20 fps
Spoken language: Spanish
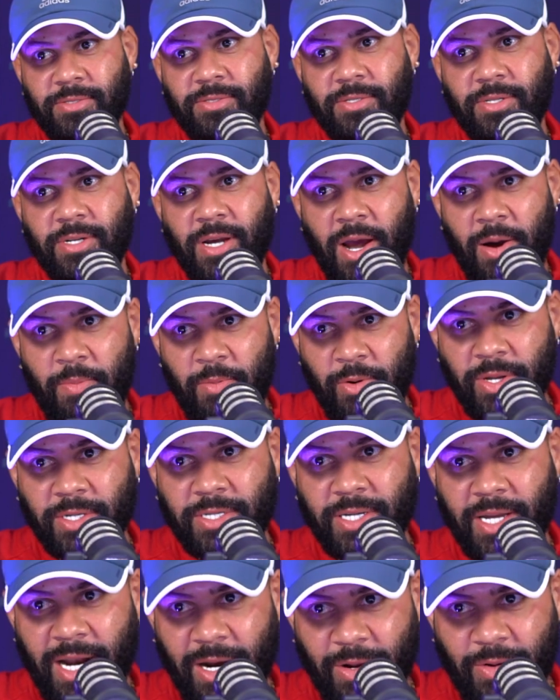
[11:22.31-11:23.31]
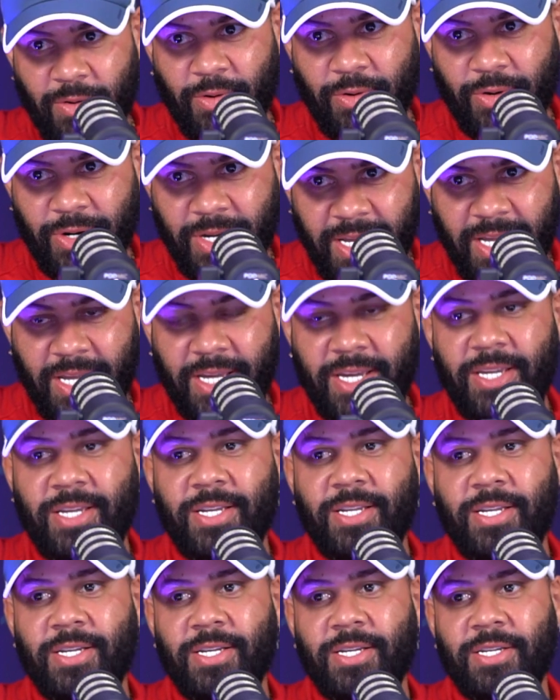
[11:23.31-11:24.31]
Acabamos de hacer algo con Nicky.
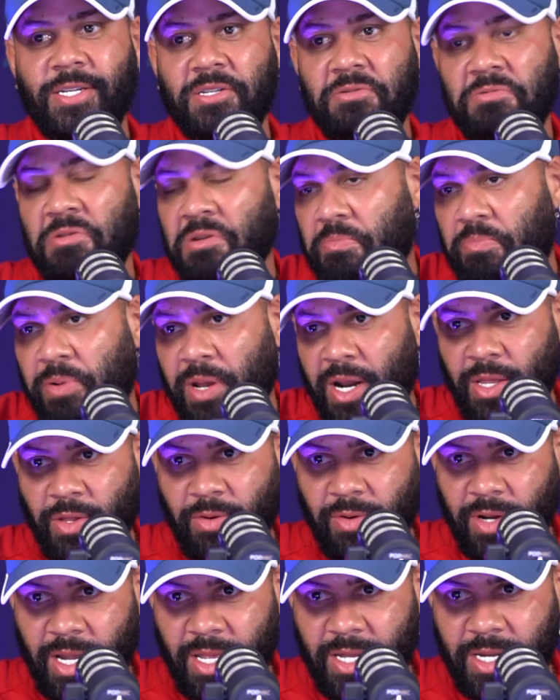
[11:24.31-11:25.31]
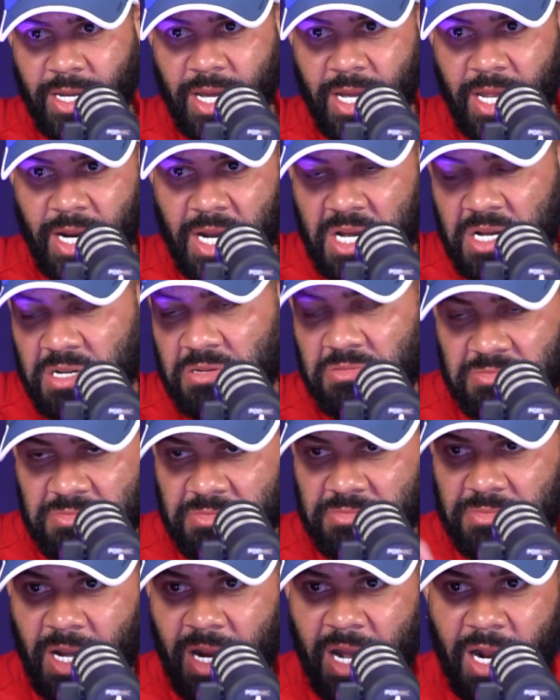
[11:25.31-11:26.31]
Esperando que la disquera
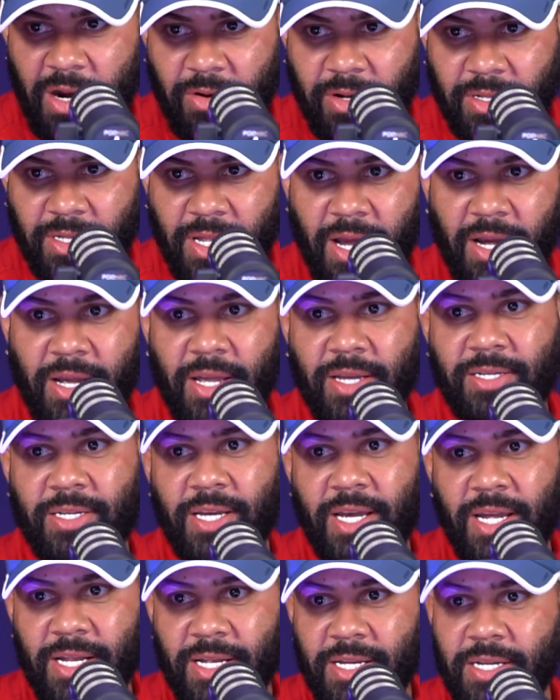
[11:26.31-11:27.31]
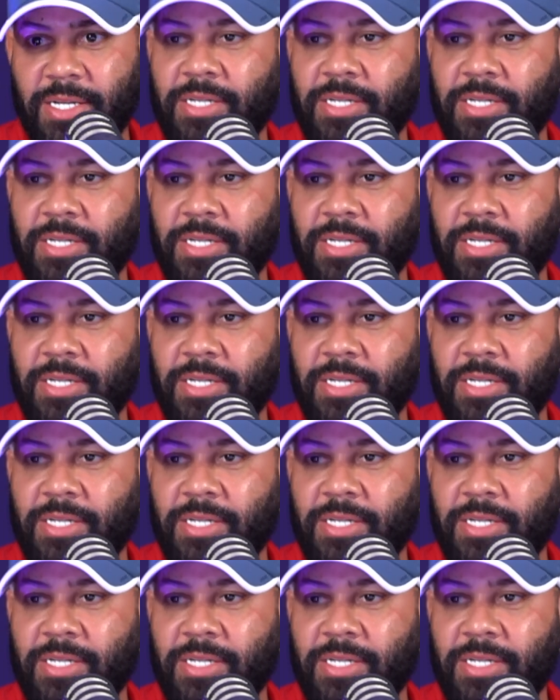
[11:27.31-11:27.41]
haga lo que tenga que hacer.